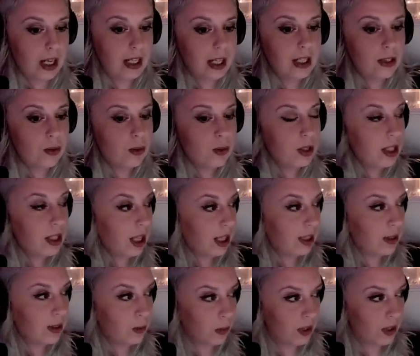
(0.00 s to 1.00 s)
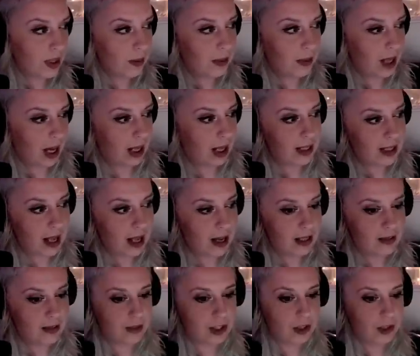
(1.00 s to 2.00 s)
Diese Notiz muss am Tag
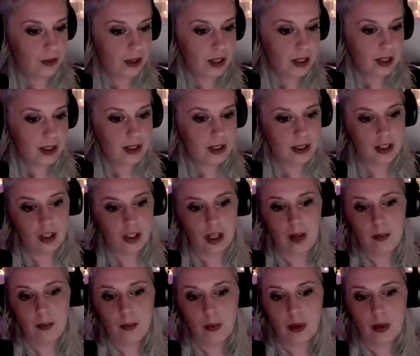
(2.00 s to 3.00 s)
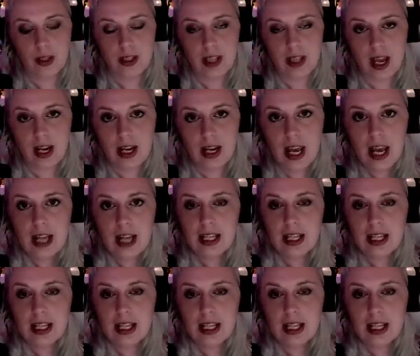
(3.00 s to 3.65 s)
seines Verschwindens geschrieben worden sein,